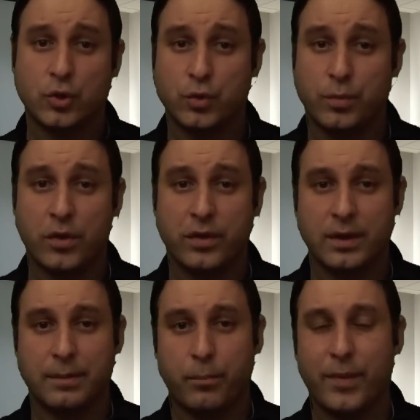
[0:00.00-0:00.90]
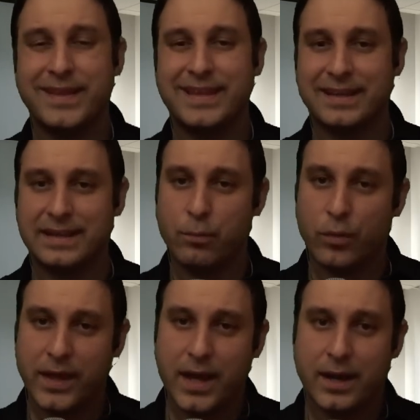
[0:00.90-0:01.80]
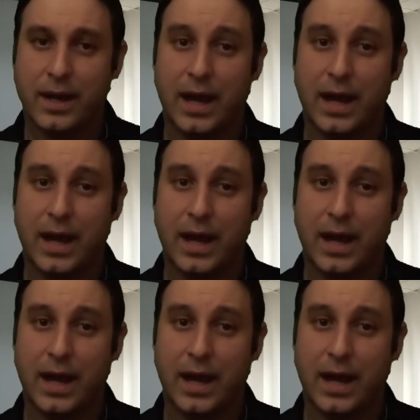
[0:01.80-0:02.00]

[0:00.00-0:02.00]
su voz puede tartamudear